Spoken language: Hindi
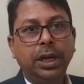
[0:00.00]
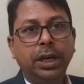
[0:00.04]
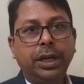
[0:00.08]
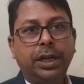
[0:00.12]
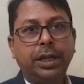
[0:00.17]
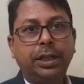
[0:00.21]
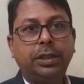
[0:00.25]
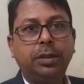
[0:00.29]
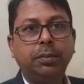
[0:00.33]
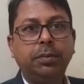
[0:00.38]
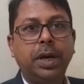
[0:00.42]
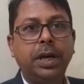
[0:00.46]

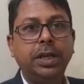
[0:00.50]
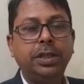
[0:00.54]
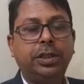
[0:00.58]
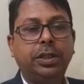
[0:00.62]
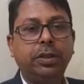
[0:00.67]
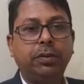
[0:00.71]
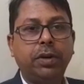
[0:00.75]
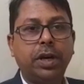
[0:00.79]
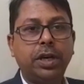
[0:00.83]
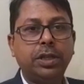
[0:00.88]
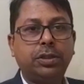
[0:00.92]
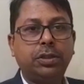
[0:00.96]
कीर्तिमान
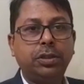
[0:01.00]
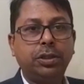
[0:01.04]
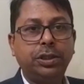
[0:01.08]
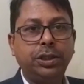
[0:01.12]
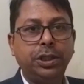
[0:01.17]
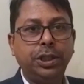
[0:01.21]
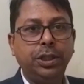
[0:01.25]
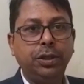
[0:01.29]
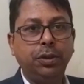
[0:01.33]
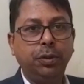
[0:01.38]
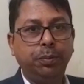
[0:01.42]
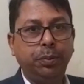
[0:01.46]
श्रीवास्तव
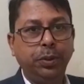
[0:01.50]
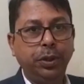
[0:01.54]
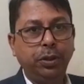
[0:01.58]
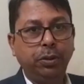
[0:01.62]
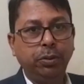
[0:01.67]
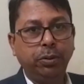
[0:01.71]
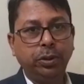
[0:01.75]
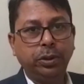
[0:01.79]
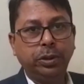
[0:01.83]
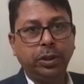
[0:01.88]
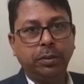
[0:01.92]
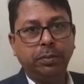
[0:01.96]
जी यूपी
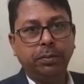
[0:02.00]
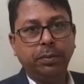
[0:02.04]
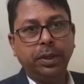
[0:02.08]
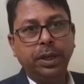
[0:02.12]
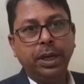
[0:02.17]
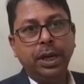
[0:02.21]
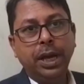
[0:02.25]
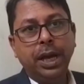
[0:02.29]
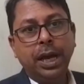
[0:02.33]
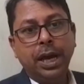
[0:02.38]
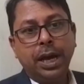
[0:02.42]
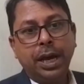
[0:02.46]

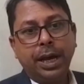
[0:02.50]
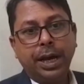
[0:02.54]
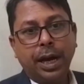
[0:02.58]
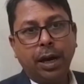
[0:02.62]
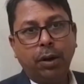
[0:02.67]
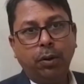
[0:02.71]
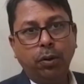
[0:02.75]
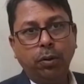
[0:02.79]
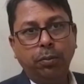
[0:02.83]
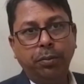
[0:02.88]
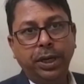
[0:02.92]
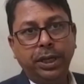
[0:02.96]
टूरिज्म
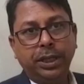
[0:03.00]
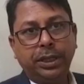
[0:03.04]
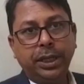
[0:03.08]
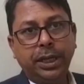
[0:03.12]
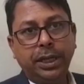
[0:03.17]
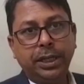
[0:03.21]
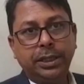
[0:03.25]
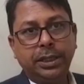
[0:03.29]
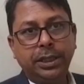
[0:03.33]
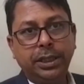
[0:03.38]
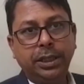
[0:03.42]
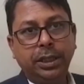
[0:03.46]
राहुल मेहता
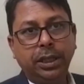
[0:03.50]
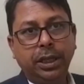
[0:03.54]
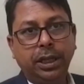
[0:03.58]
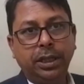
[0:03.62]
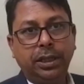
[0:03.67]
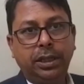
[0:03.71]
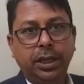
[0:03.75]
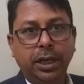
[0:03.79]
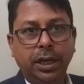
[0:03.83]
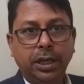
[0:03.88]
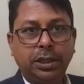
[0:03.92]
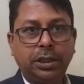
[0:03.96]
जी
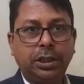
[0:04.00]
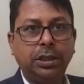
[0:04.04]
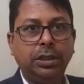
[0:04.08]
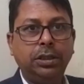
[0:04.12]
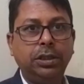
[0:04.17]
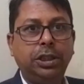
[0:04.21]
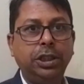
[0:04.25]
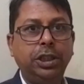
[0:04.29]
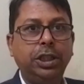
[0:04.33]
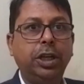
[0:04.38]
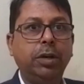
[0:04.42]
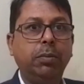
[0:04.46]
अध्यक्ष
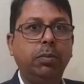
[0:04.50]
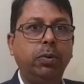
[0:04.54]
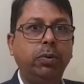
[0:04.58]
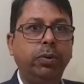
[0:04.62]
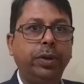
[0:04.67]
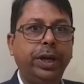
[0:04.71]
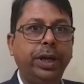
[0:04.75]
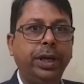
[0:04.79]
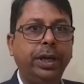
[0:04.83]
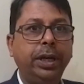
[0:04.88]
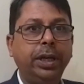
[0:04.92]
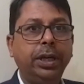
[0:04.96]
टी डब्ल्यू
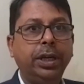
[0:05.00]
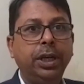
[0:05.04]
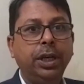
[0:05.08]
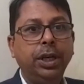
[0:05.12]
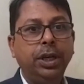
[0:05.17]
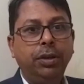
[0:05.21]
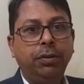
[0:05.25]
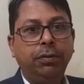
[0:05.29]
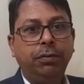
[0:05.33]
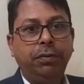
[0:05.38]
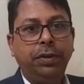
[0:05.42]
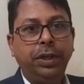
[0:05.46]
ए
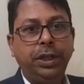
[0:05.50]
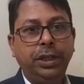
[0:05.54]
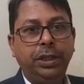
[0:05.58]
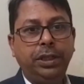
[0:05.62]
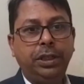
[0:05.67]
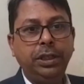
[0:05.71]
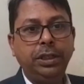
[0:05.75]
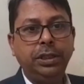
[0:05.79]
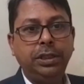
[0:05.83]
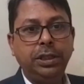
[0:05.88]
वी टी